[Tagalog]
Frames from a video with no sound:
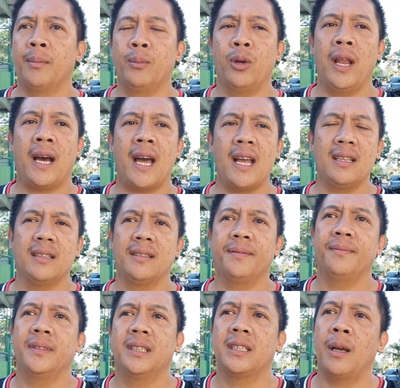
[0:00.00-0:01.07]
Bulacan
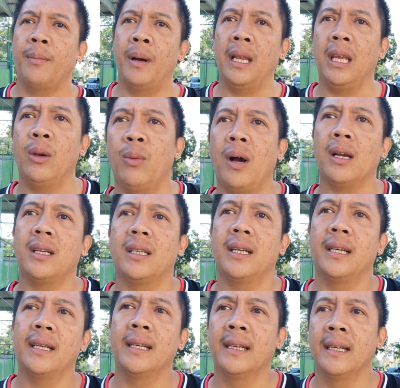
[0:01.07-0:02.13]
Sa Baliwag
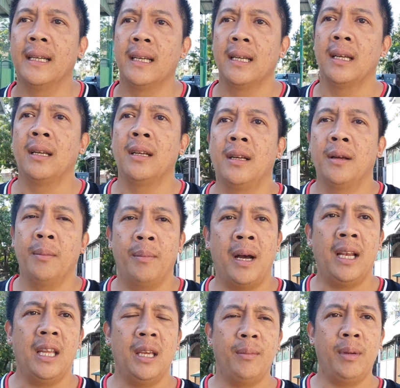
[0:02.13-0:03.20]

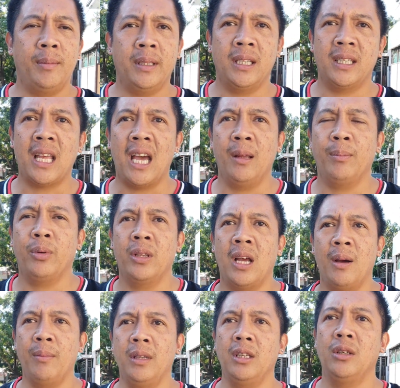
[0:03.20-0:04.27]
Bali, bibisitahin po
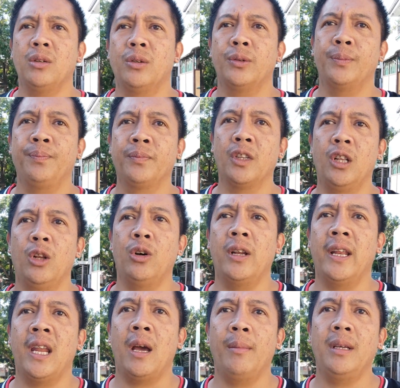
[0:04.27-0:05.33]
namin yung
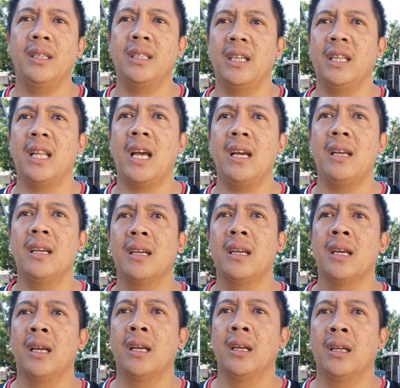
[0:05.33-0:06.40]
lola namin, si Inang
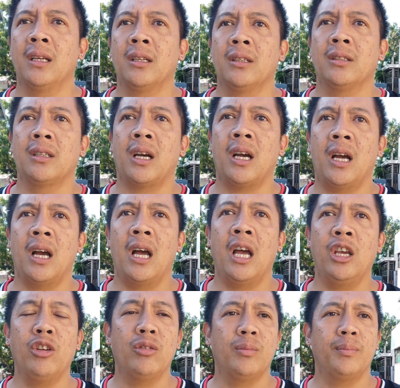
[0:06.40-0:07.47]
Tsaka,
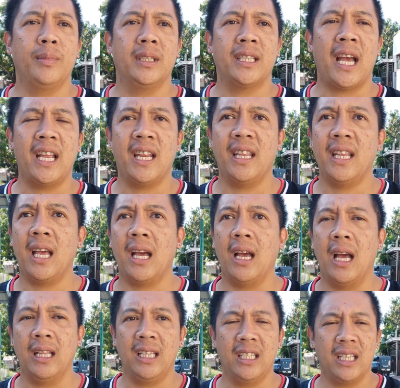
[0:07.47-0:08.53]
ayun, minsanan na
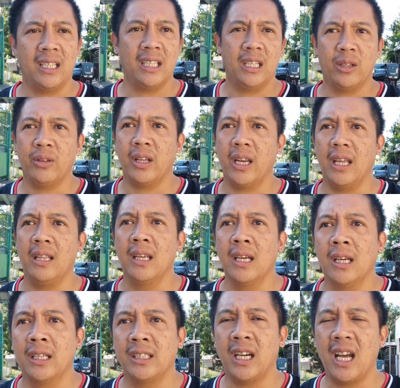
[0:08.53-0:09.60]
At least andito na rin
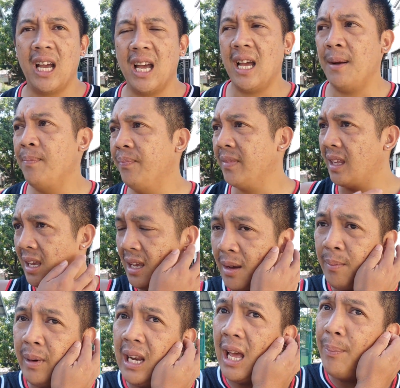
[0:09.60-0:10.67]
Tsaka,
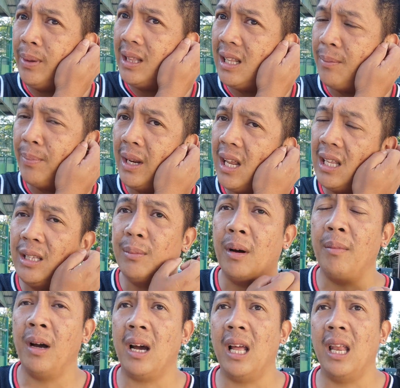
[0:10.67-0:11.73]
malapit lang pala, di ba
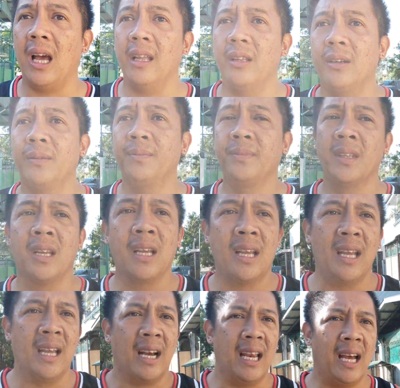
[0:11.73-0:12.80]
mga kalaan
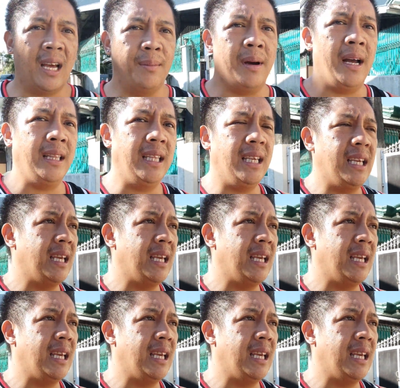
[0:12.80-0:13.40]
Halakabadi